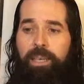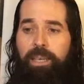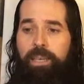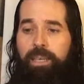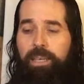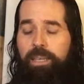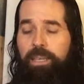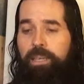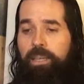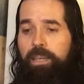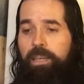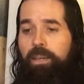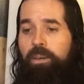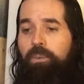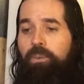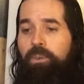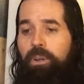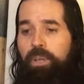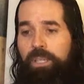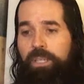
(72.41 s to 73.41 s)
Y
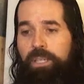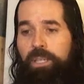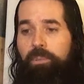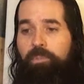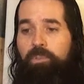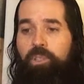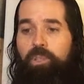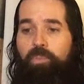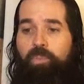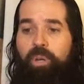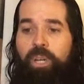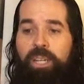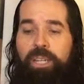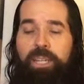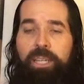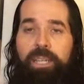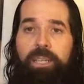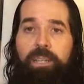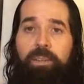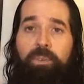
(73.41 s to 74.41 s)
ahora estamos
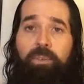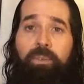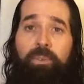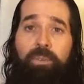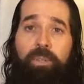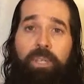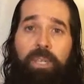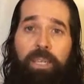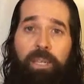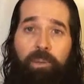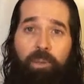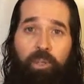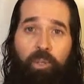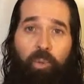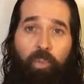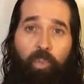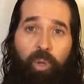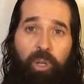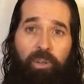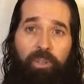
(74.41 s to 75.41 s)
aprendiendo que
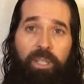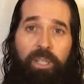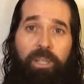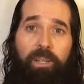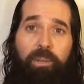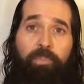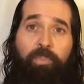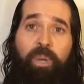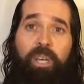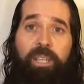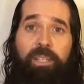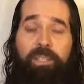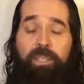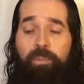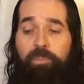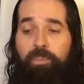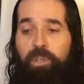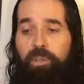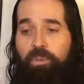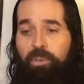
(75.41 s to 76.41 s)
yo puedo tener paz
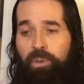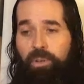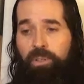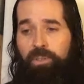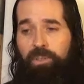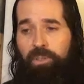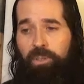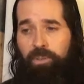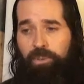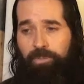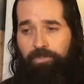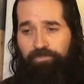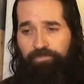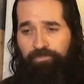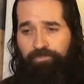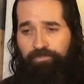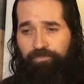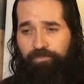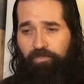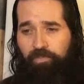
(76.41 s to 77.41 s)
en mi corazón.
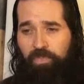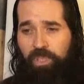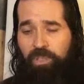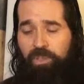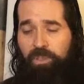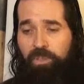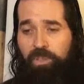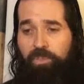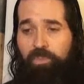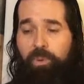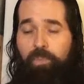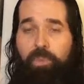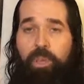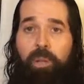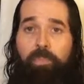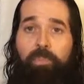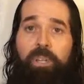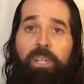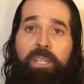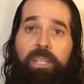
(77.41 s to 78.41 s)
Y entonces
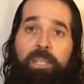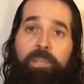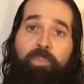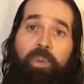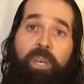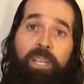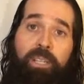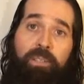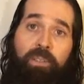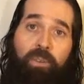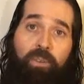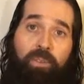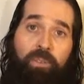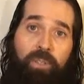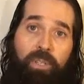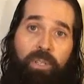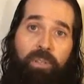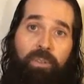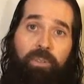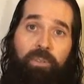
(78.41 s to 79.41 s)
primeramente es paz con
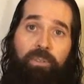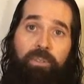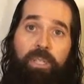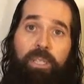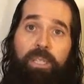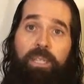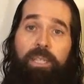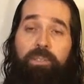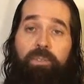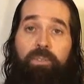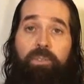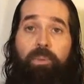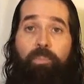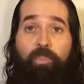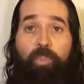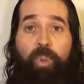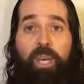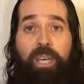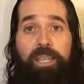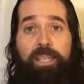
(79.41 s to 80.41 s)
Dios y eso es
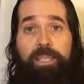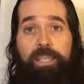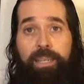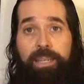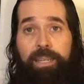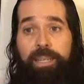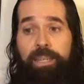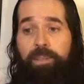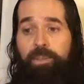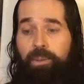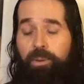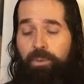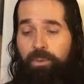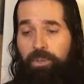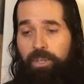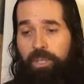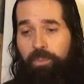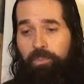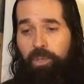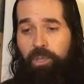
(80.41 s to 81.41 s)
paz
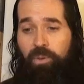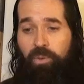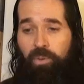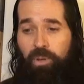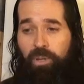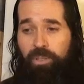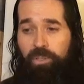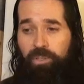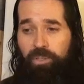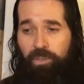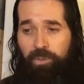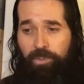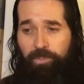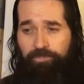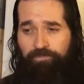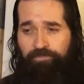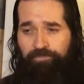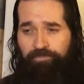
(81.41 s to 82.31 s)
adentro de mi corazón.